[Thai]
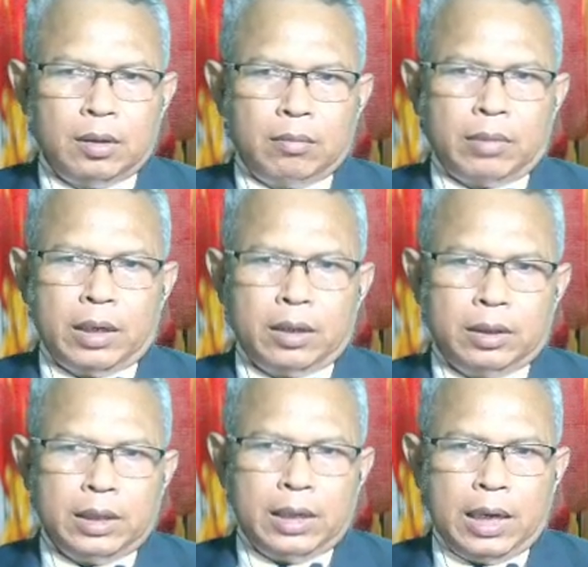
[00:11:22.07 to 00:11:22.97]
ไปข้อ
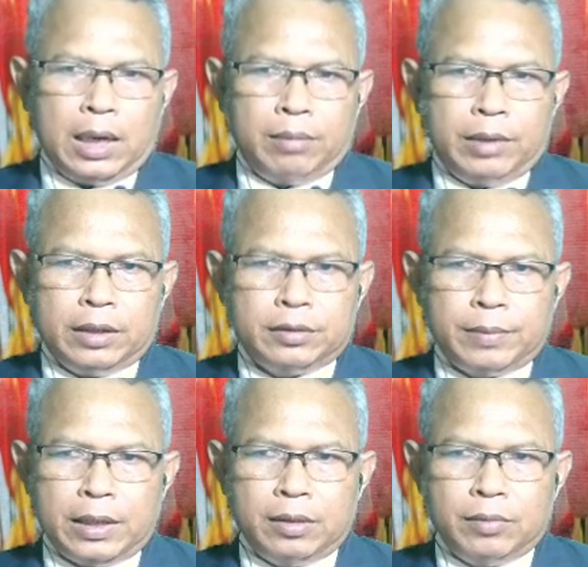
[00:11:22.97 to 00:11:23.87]
ที่5ครับ
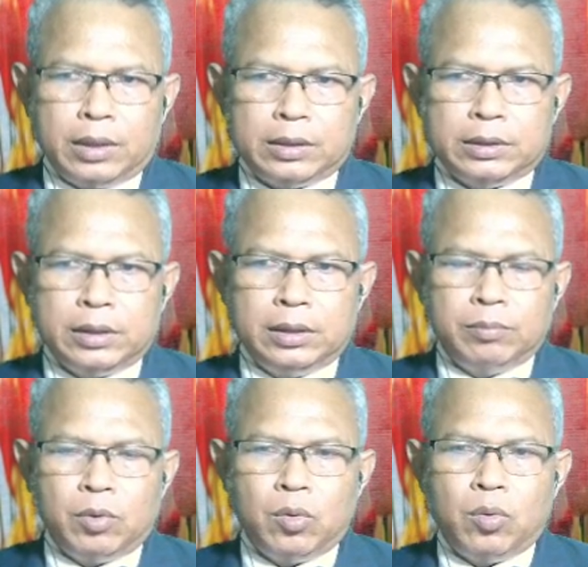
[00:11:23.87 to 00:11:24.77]
explain the word the
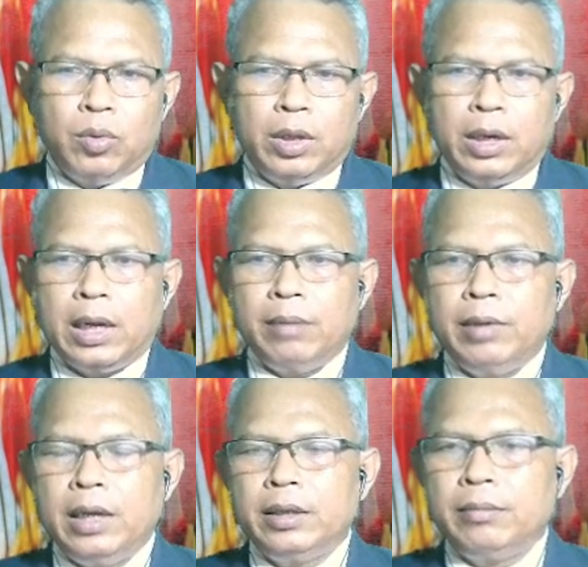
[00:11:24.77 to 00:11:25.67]
b o l n นะครับ
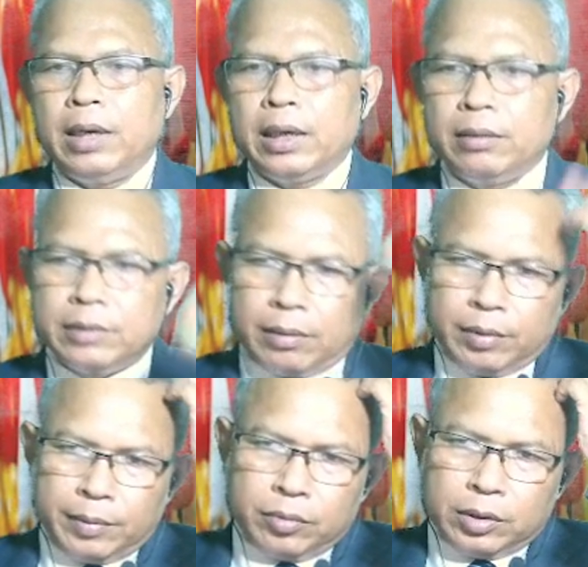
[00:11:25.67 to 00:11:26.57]
ให้อธิบายคำศัพท์
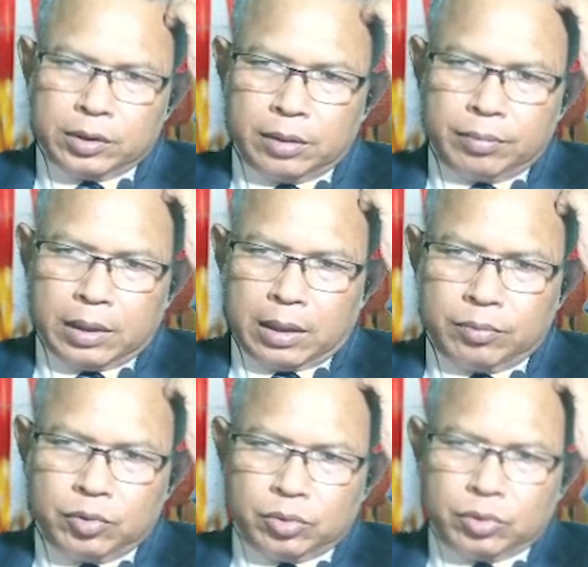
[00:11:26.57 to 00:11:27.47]
ที่เป็นตัวทึบนะครับ
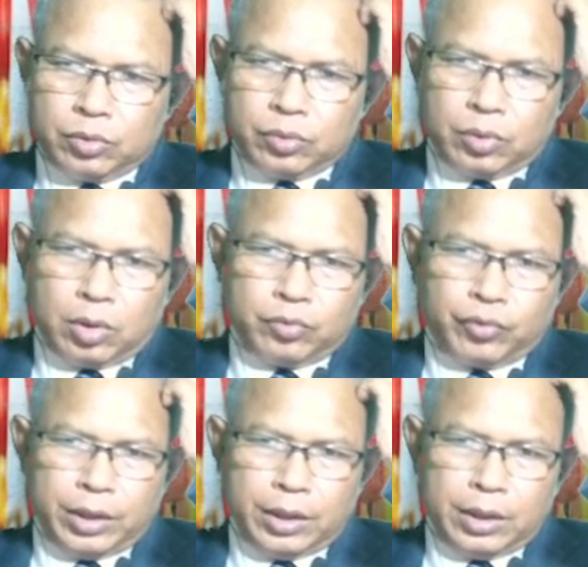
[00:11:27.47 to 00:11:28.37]
choose two or
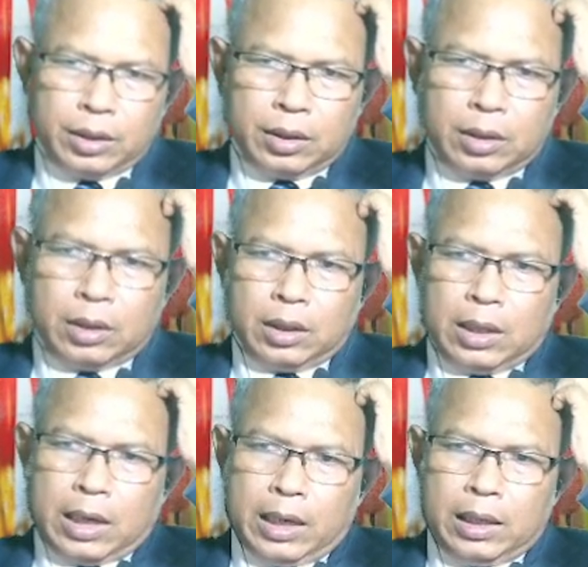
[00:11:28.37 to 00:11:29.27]
three
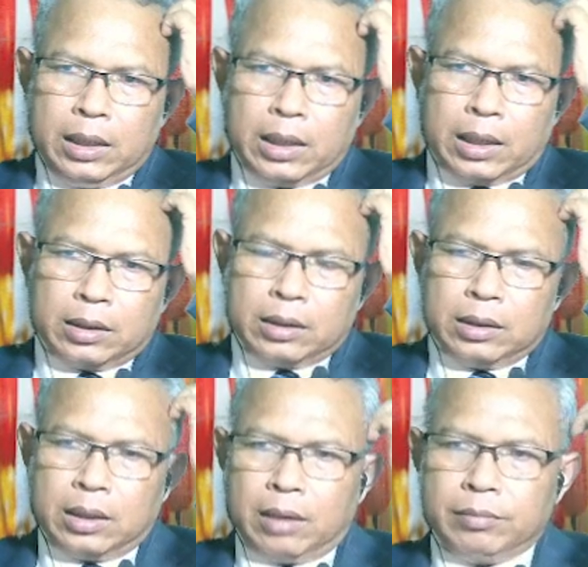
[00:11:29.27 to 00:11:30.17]
ให้เลือก
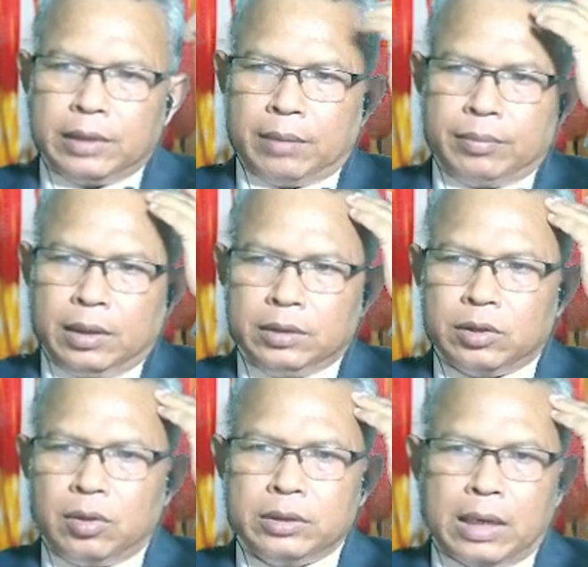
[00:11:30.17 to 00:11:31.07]
คำศัพท์สักส
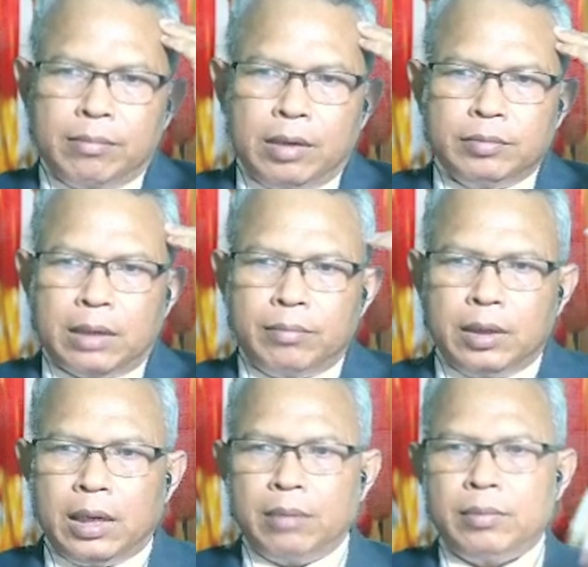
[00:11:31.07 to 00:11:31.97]
องสามคำศัพท์
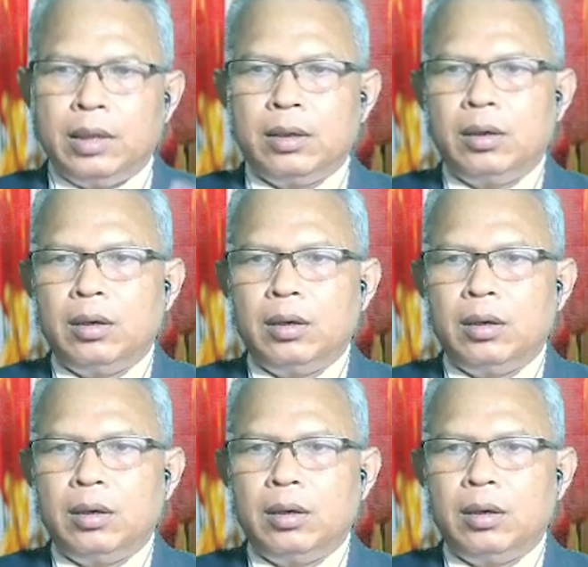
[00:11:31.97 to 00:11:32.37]
นะครับ แล้วก็